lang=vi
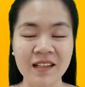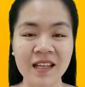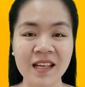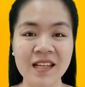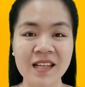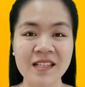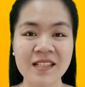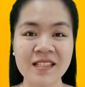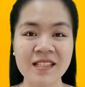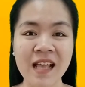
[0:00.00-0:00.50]

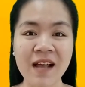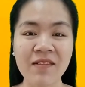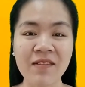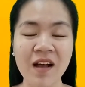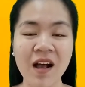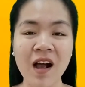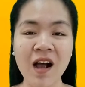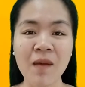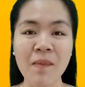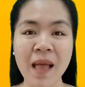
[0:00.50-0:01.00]
Thì sau
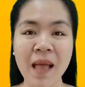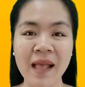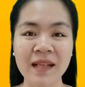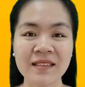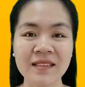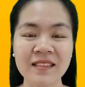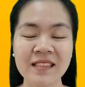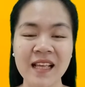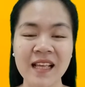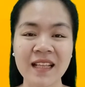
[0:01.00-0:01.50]
đó
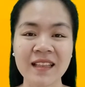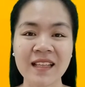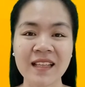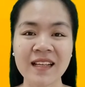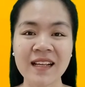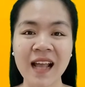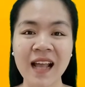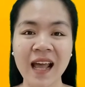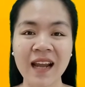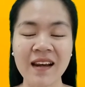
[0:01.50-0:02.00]
bạn sẽ
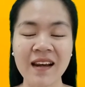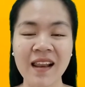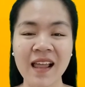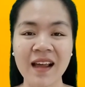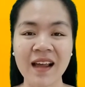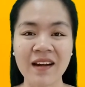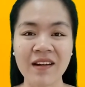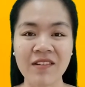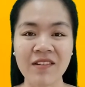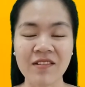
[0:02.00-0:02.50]
tiến hành
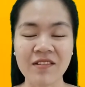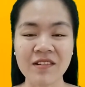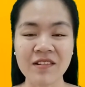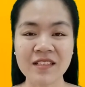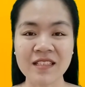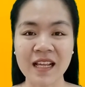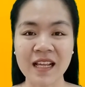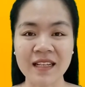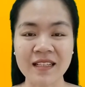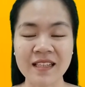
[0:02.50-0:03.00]
là rửa
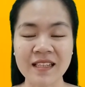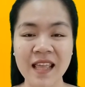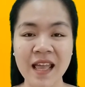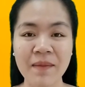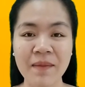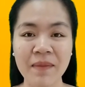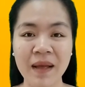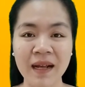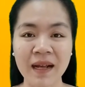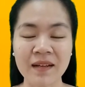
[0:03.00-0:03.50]
sạch
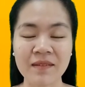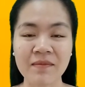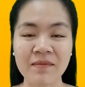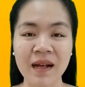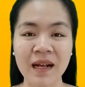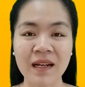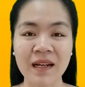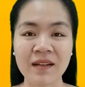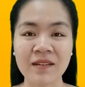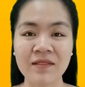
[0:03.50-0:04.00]
da mặt
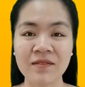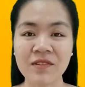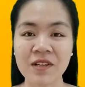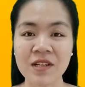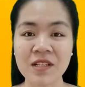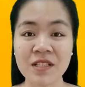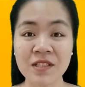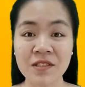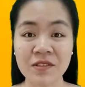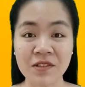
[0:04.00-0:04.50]
bằng
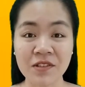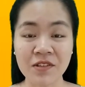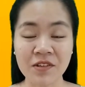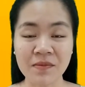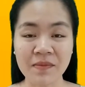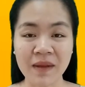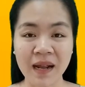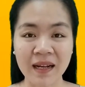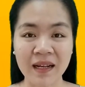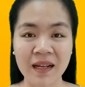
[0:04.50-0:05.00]
với sữa
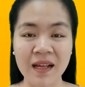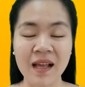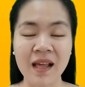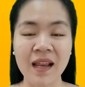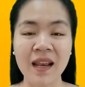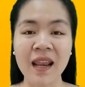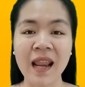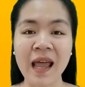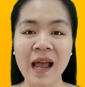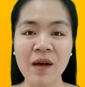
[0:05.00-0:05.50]
rửa mặt,
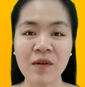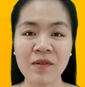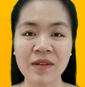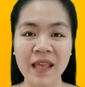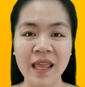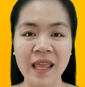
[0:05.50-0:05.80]
lau